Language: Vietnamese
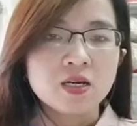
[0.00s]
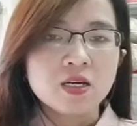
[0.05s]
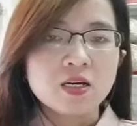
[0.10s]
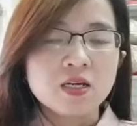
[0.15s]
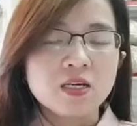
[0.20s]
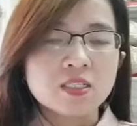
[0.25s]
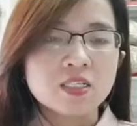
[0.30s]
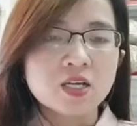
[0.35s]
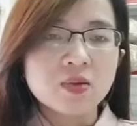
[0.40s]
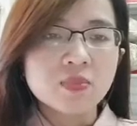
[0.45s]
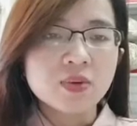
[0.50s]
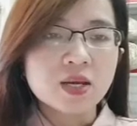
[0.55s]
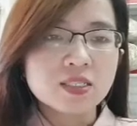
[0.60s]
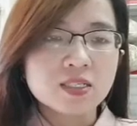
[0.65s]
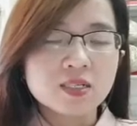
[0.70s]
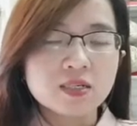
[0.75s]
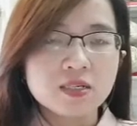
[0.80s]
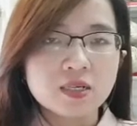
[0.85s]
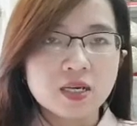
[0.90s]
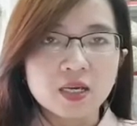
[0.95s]
Trong cây
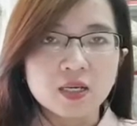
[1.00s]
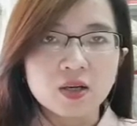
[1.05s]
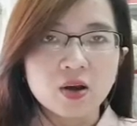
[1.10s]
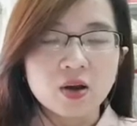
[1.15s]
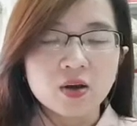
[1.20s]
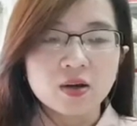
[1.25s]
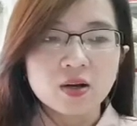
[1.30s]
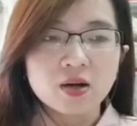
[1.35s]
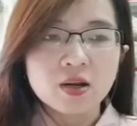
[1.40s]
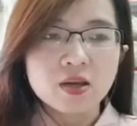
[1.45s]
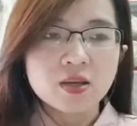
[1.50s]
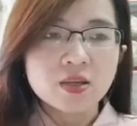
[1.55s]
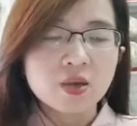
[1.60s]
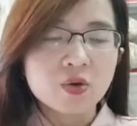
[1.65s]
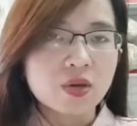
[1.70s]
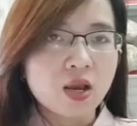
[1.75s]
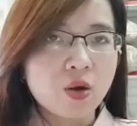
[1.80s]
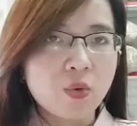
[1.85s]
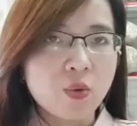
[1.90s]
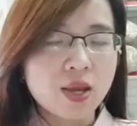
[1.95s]
xương thủy có rất là nhiều
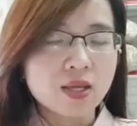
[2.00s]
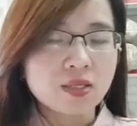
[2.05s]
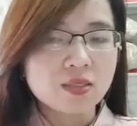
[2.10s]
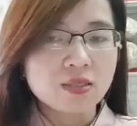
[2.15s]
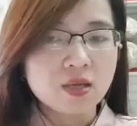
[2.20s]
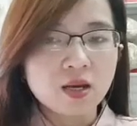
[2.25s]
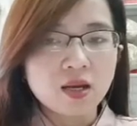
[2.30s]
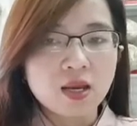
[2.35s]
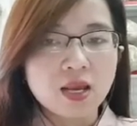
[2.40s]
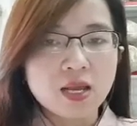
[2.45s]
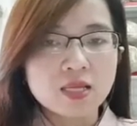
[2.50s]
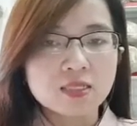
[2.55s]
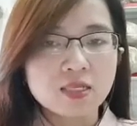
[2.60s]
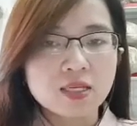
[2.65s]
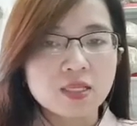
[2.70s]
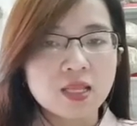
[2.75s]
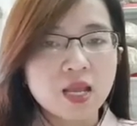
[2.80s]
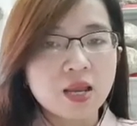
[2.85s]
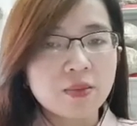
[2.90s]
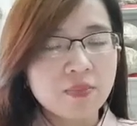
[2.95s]
các khoáng chất,
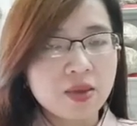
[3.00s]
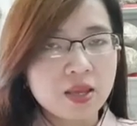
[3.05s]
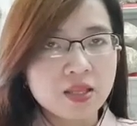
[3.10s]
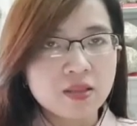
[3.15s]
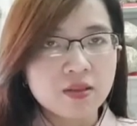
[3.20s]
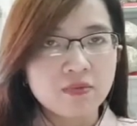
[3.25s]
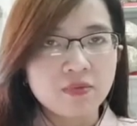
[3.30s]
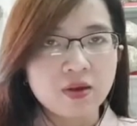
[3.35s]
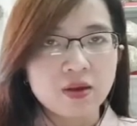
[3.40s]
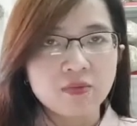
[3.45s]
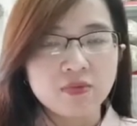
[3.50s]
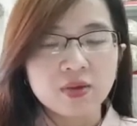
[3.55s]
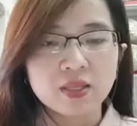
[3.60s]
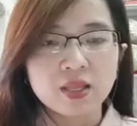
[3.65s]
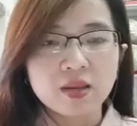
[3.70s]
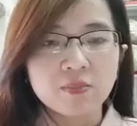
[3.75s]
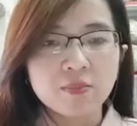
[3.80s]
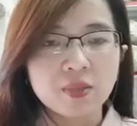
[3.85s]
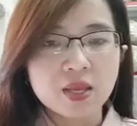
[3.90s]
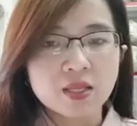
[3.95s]
axit amin và
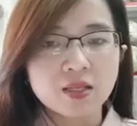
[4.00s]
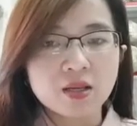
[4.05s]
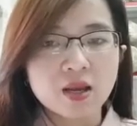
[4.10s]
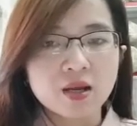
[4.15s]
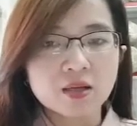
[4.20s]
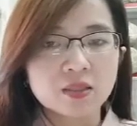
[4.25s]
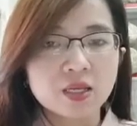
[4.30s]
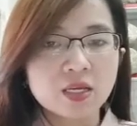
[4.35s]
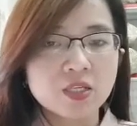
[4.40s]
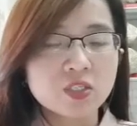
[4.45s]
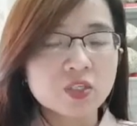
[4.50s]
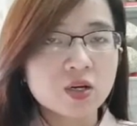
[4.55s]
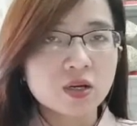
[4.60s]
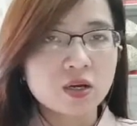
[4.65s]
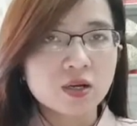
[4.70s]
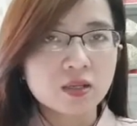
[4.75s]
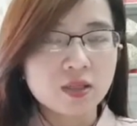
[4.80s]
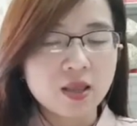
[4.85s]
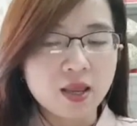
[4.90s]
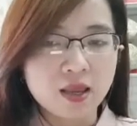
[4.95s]
vitamin cần thiết cho
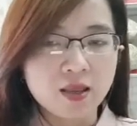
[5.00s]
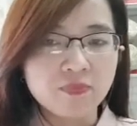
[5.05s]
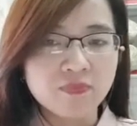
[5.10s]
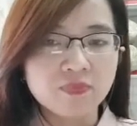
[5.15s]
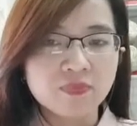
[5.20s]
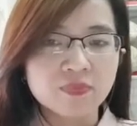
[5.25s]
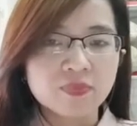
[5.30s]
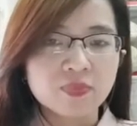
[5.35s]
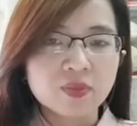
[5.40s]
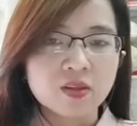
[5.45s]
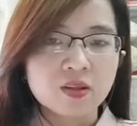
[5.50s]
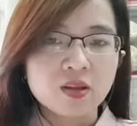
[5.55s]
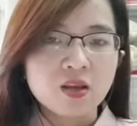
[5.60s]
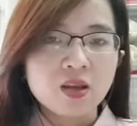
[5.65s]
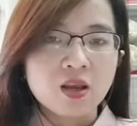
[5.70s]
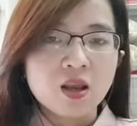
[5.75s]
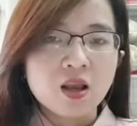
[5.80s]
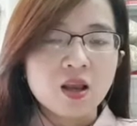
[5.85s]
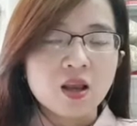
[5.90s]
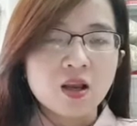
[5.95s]
cơ thể.
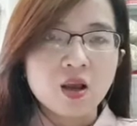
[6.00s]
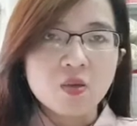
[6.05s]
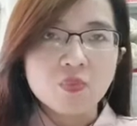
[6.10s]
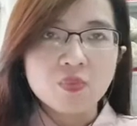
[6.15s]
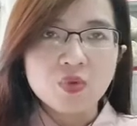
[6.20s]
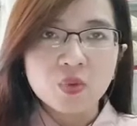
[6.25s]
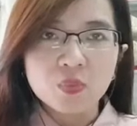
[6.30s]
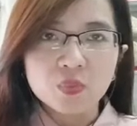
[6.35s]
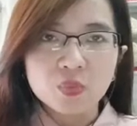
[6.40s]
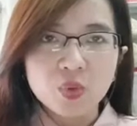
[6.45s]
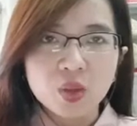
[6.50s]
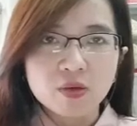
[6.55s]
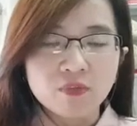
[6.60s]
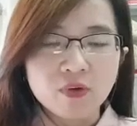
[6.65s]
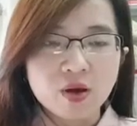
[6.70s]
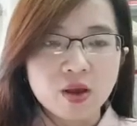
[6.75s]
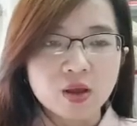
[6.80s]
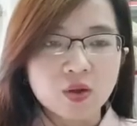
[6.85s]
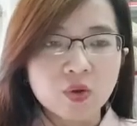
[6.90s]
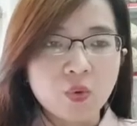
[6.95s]
Công dụng tuyệt
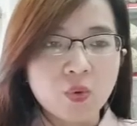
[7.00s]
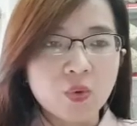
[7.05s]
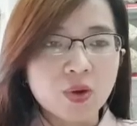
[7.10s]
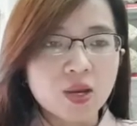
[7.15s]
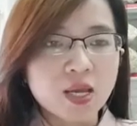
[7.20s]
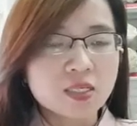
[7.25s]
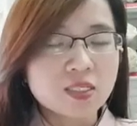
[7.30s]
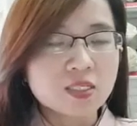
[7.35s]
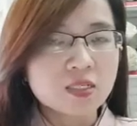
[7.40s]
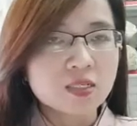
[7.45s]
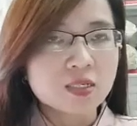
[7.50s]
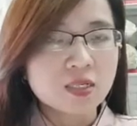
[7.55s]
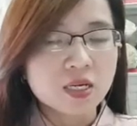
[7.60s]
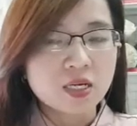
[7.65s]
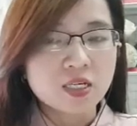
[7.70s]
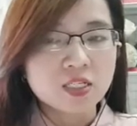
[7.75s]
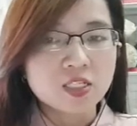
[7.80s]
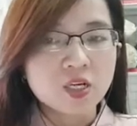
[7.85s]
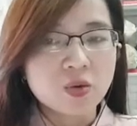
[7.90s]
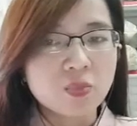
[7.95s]
vời của cây xương
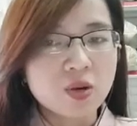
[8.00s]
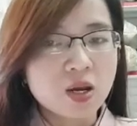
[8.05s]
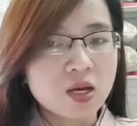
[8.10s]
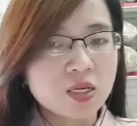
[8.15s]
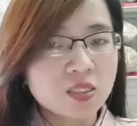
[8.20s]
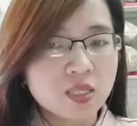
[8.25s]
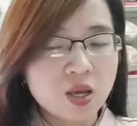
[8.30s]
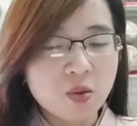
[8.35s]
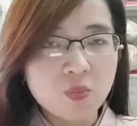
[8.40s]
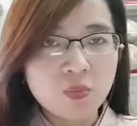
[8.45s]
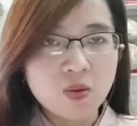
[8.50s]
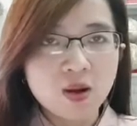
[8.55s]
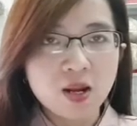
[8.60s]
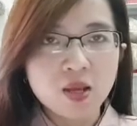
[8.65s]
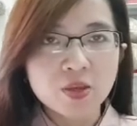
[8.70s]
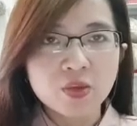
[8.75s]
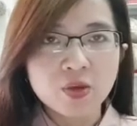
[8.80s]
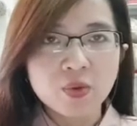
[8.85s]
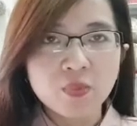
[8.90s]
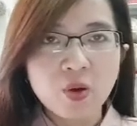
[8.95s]
thủy trong đời sống là
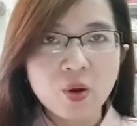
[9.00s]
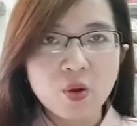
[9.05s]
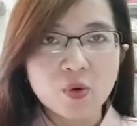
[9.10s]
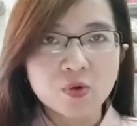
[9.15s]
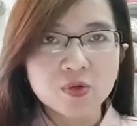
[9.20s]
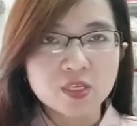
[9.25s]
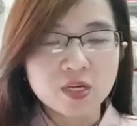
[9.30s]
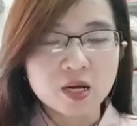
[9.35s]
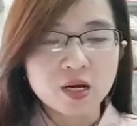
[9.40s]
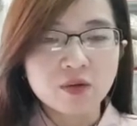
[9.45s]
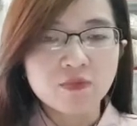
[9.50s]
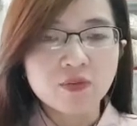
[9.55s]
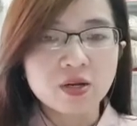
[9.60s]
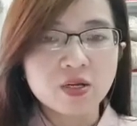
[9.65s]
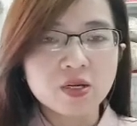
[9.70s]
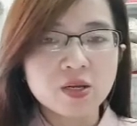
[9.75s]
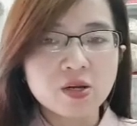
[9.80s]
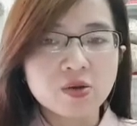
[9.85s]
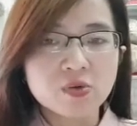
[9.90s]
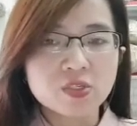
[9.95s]
giúp hỗ trợ và
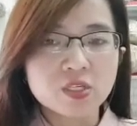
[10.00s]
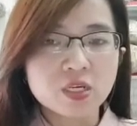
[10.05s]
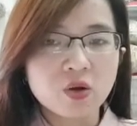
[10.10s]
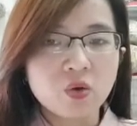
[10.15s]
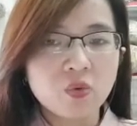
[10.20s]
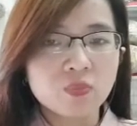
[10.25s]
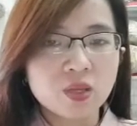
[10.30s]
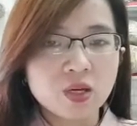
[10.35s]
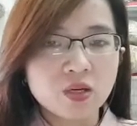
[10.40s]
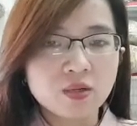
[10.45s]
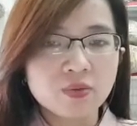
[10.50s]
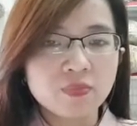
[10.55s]
điều trị ung thư,